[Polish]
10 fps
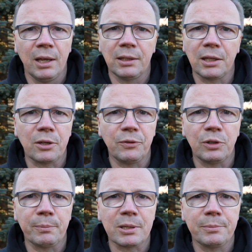Tak jak
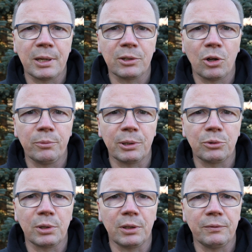święty Maksymilian Kolbe,
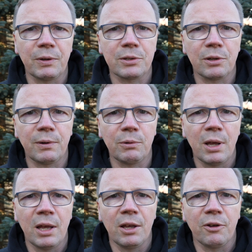który inwestował
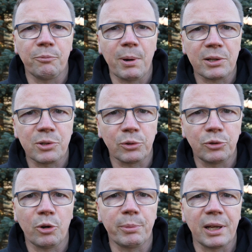w bardzo
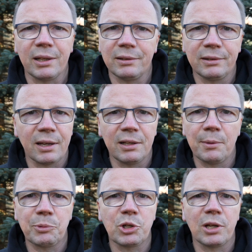dobre,
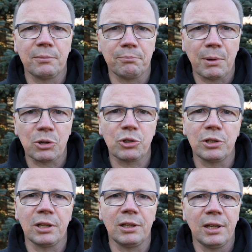najlepsze
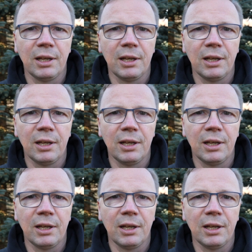maszyny